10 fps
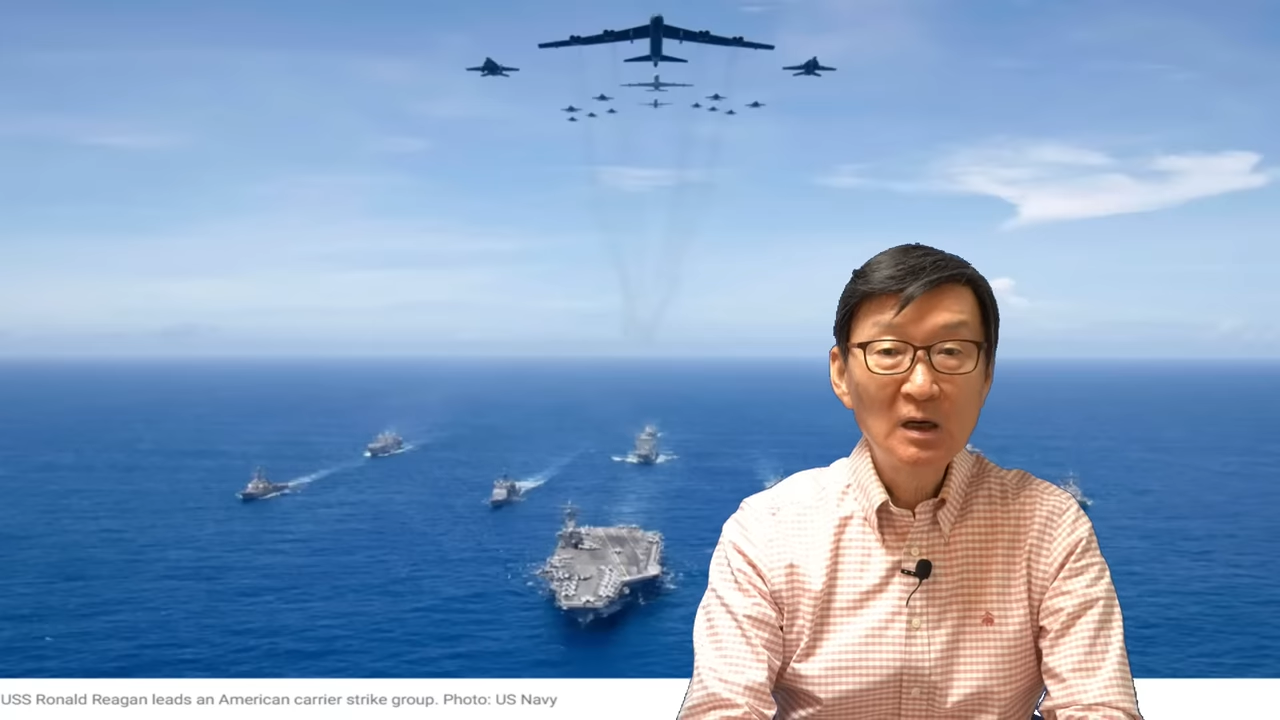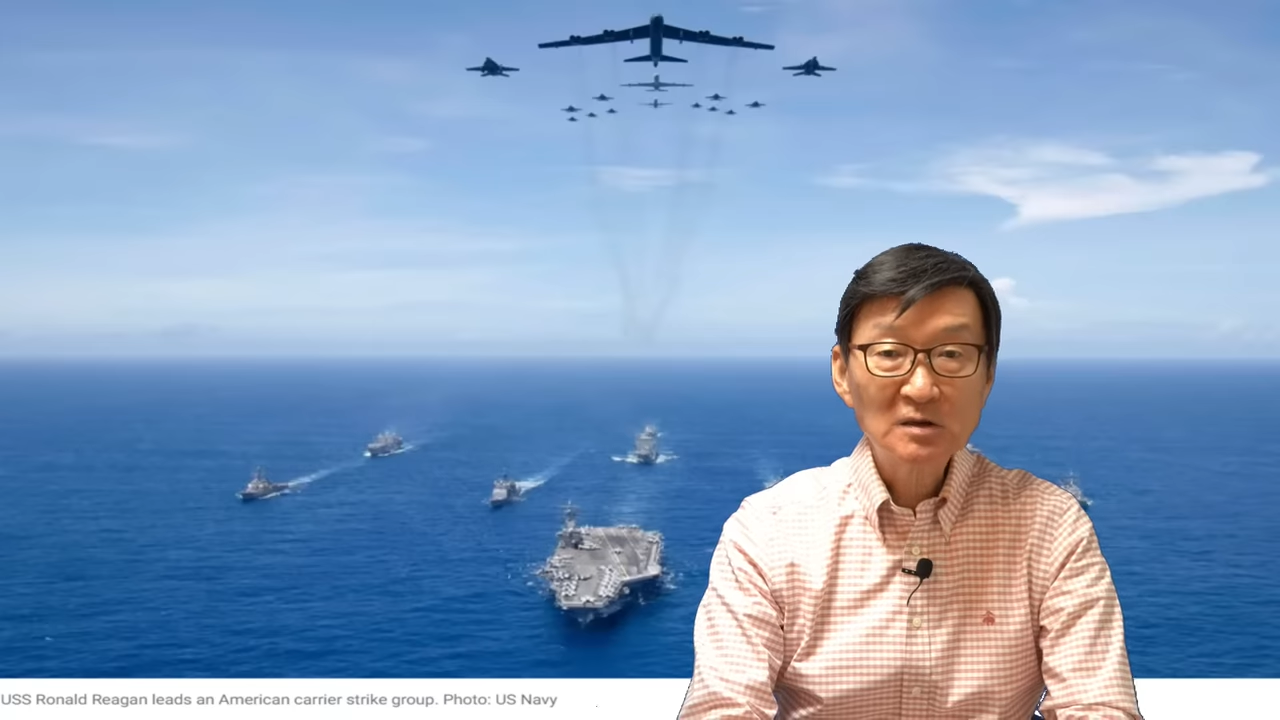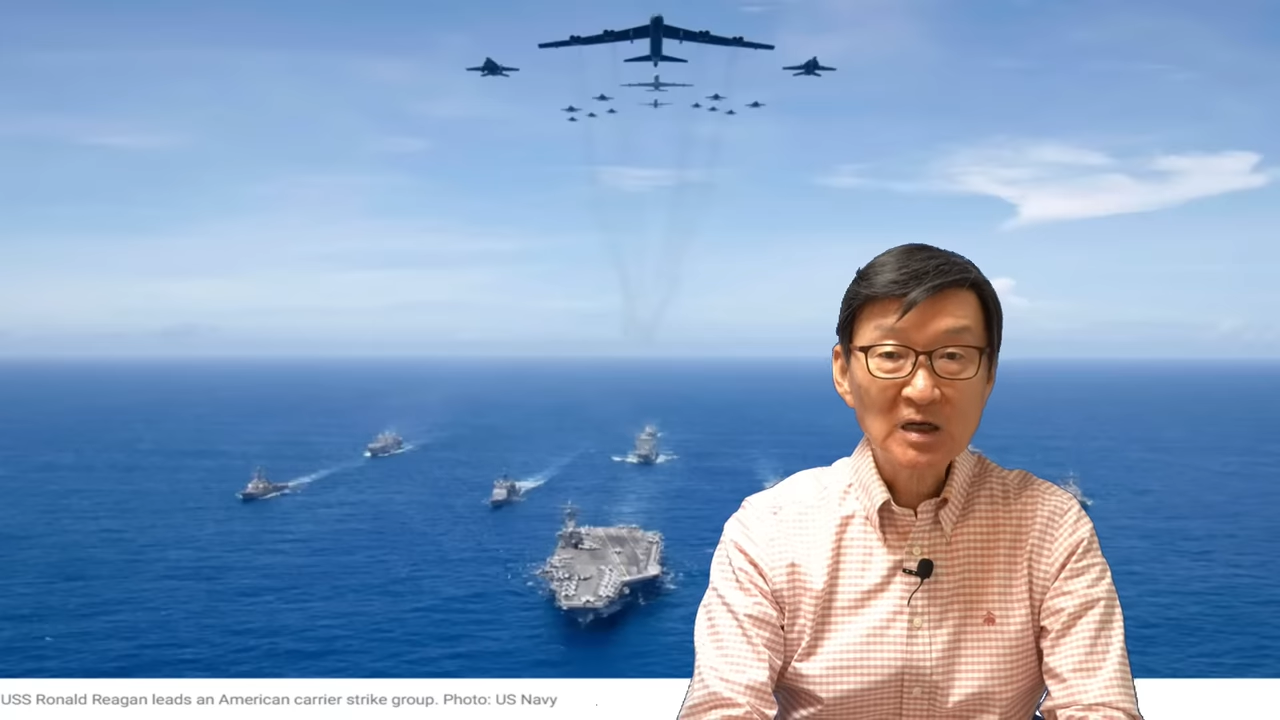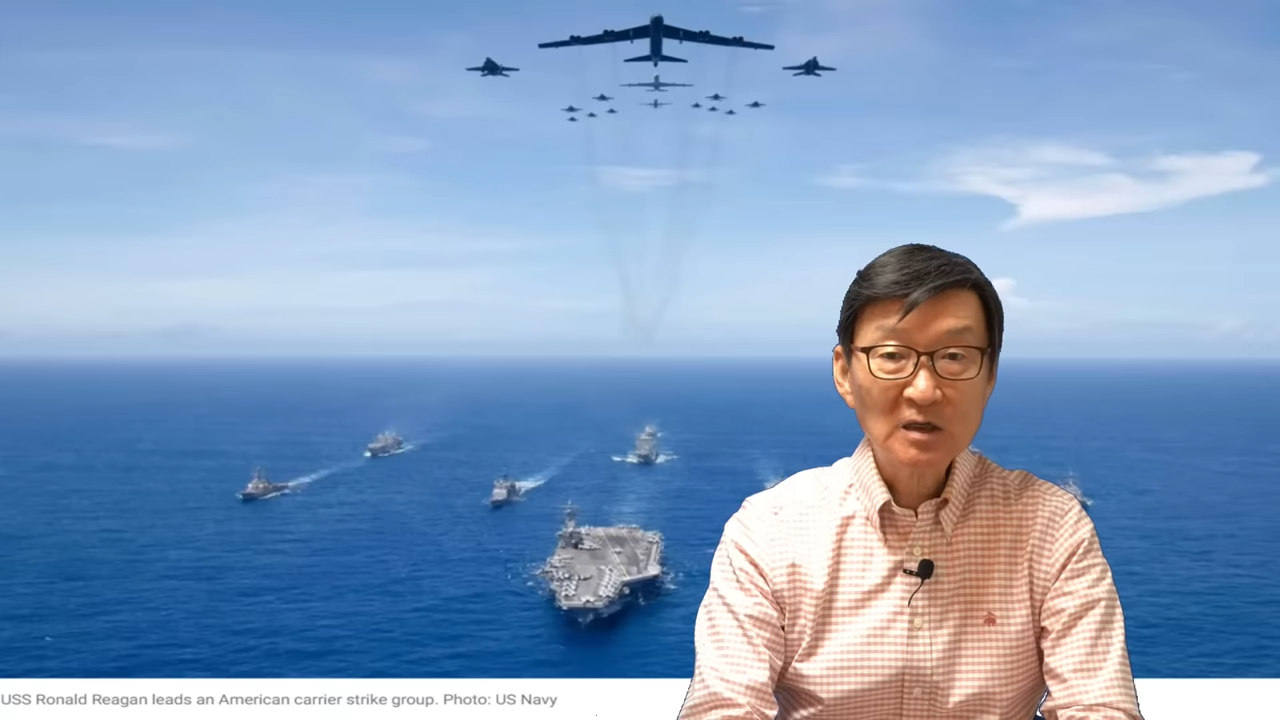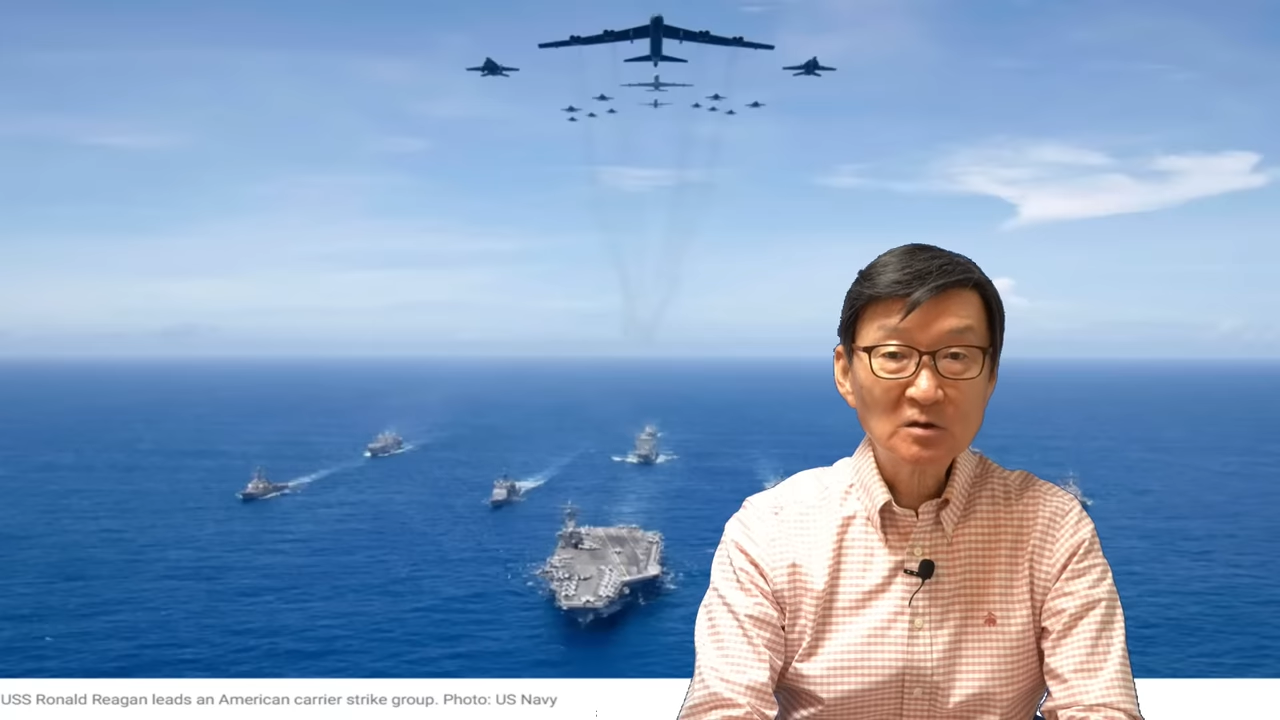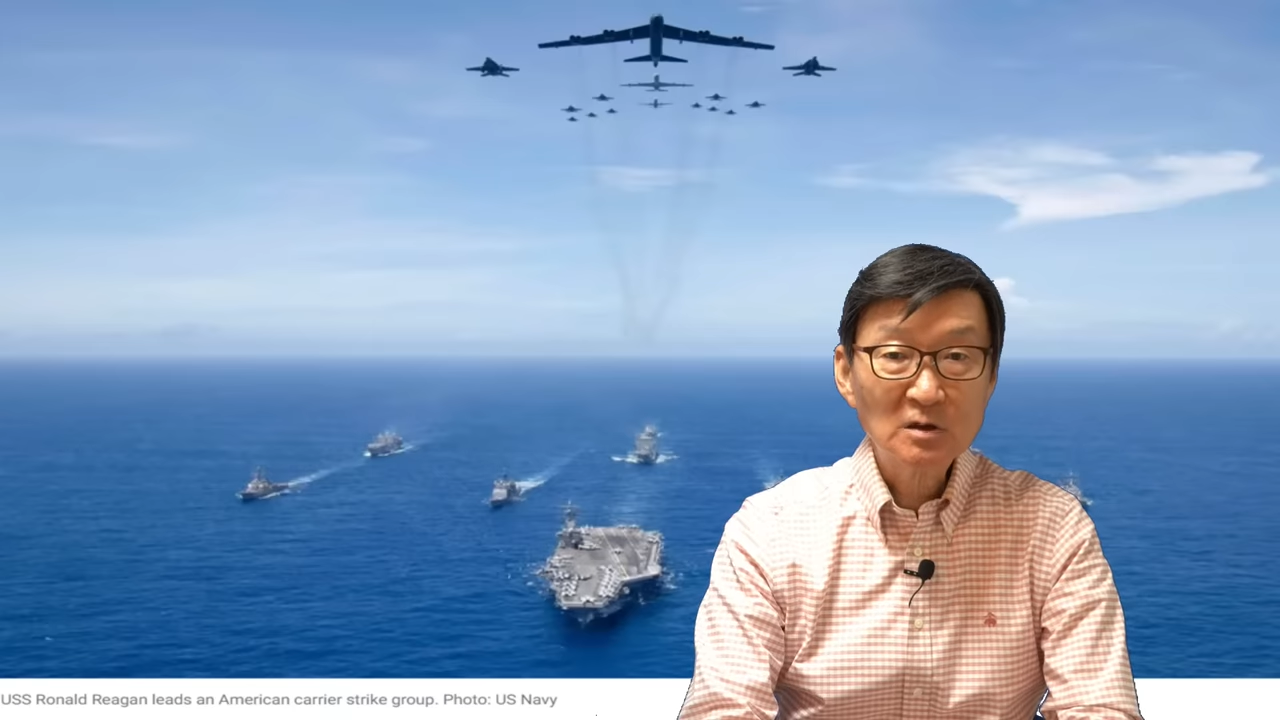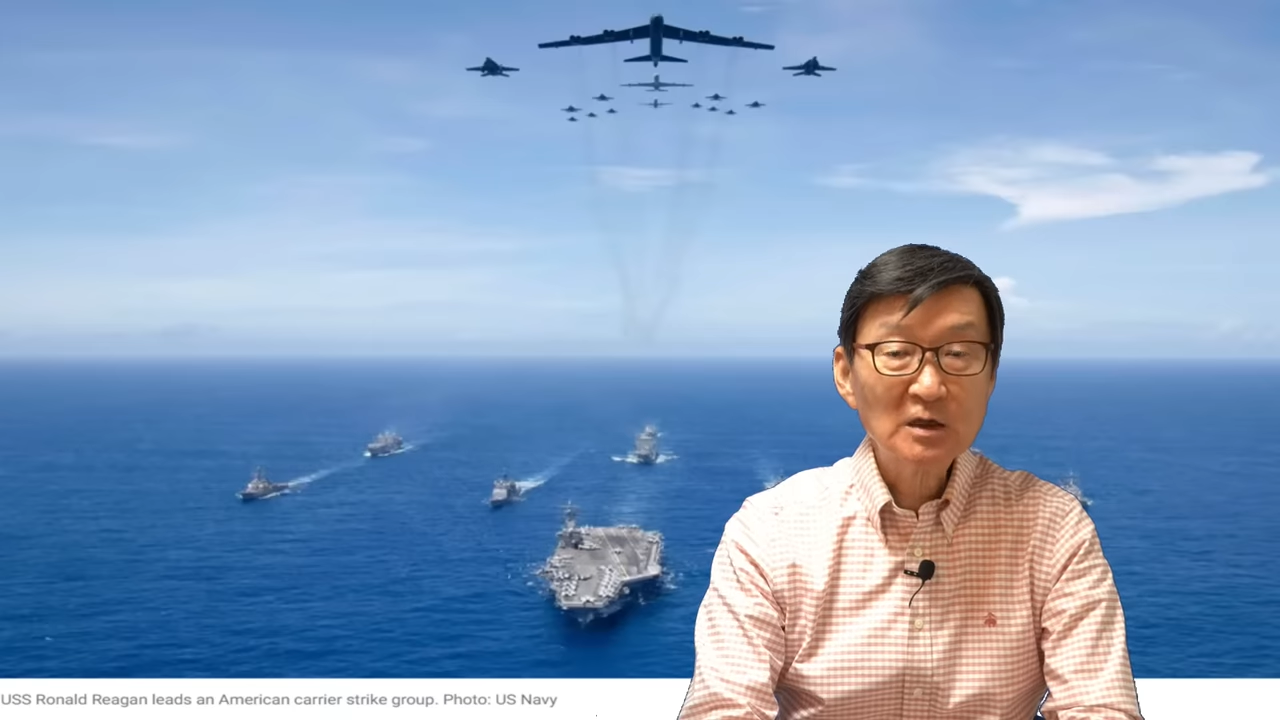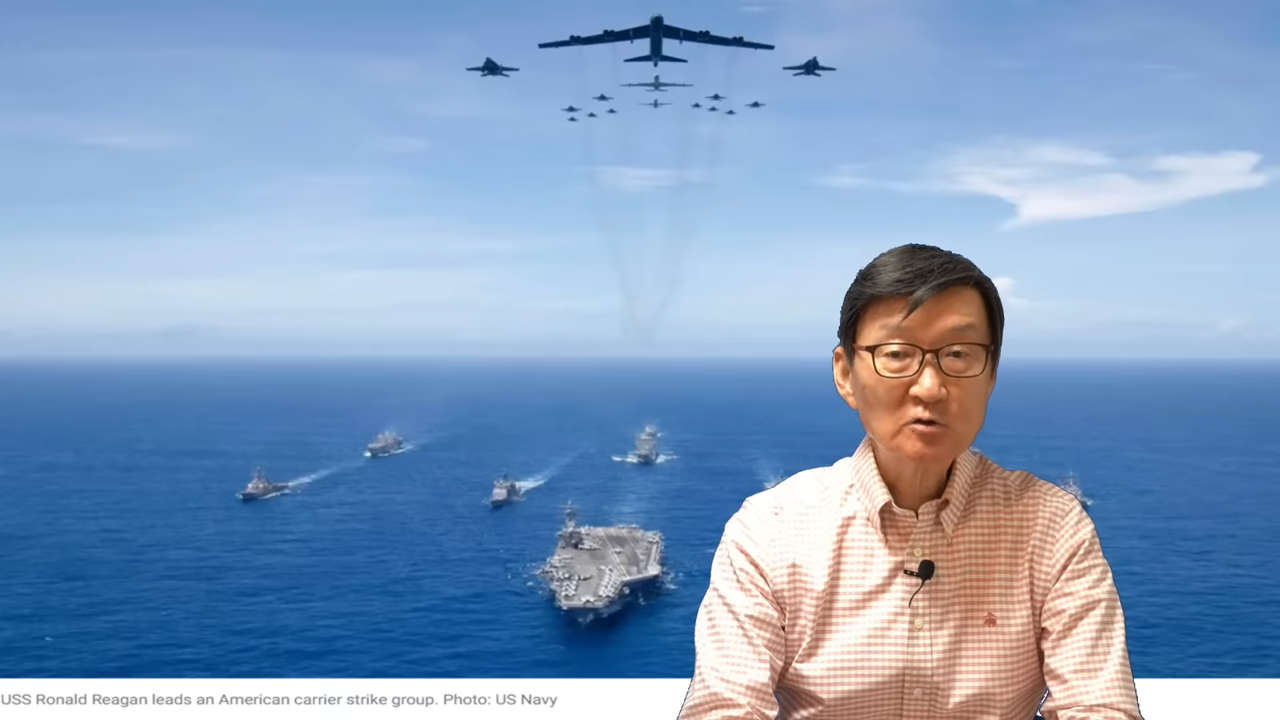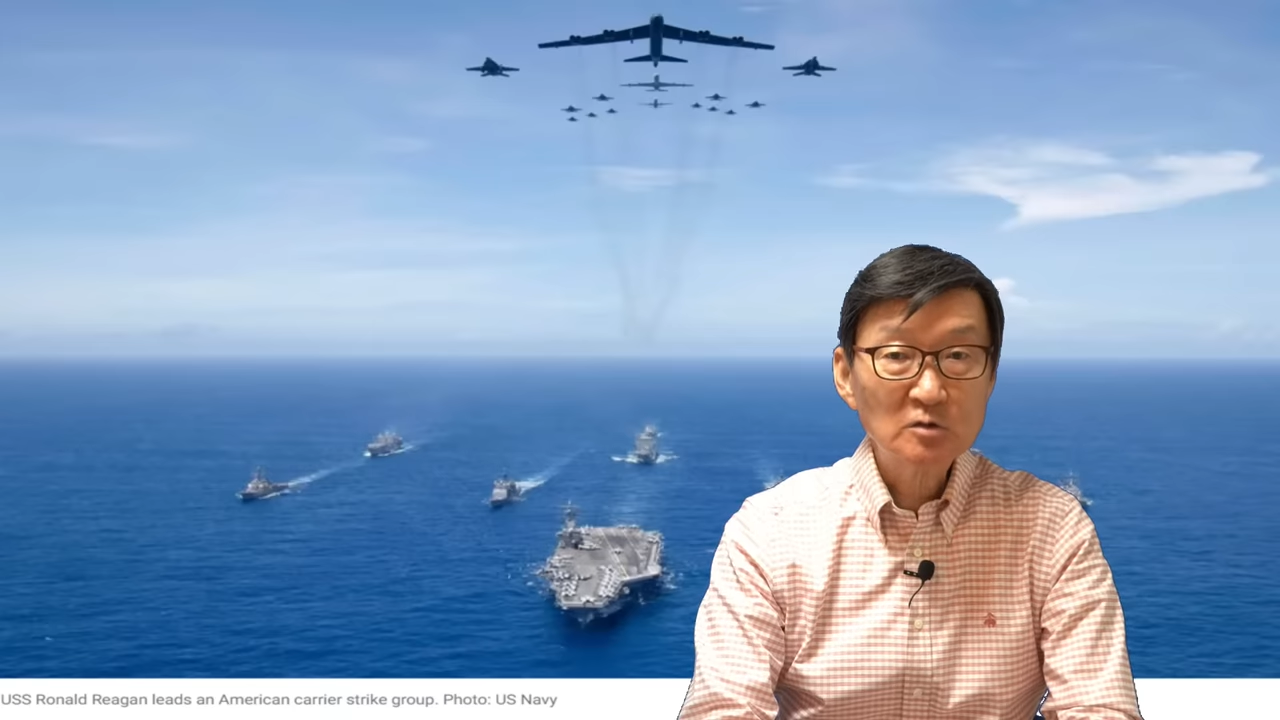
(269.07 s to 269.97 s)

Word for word: 작전을 할 수